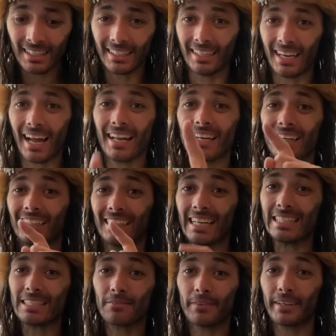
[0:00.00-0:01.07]
Nein,
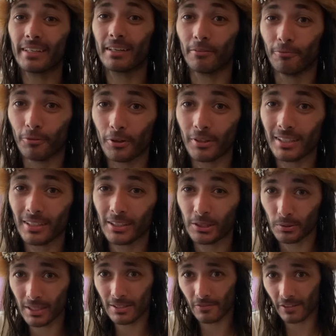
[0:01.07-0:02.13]
deswegen wurde
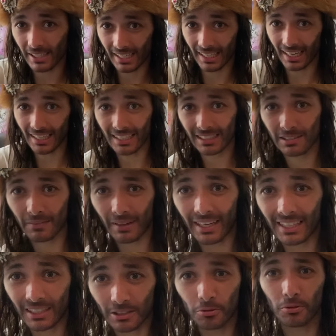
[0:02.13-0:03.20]
kurz vor den Landtagswahlen
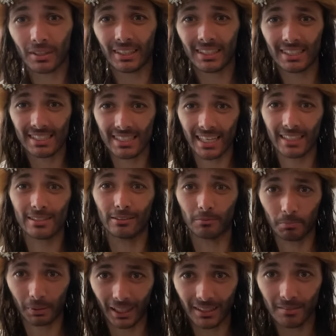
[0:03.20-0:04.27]
in Thüringen, Sachsen
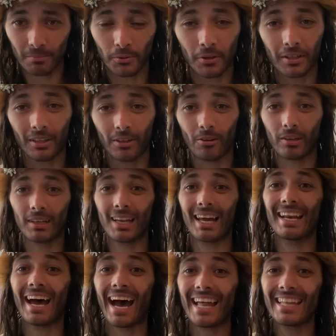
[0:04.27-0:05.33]
und Brandenburg noch schnell
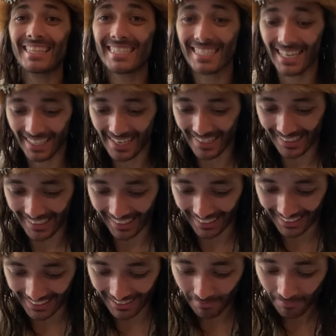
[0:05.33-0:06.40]
eine Anzeige
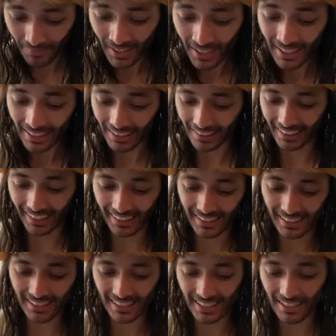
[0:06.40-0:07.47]
geschalten,
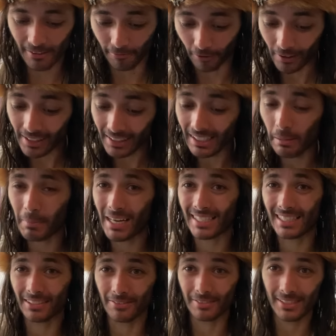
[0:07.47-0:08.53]
geschaltet, die
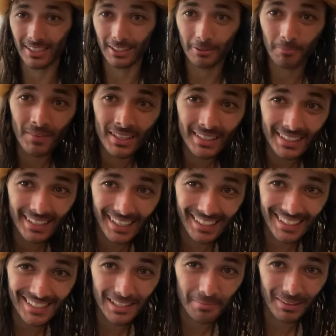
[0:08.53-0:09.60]
folgendermaßen aussieht. Ich
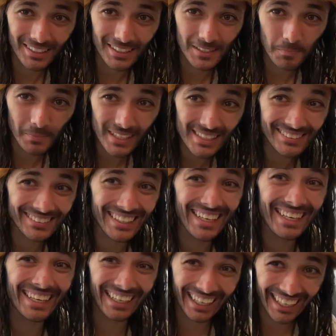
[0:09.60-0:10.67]
halte es euch mal ins Bild und
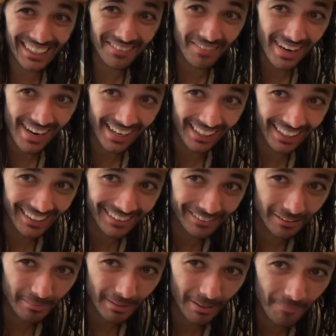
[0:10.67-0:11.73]
dann reden wir da gleich
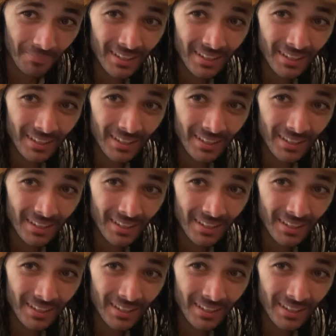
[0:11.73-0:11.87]
drüber.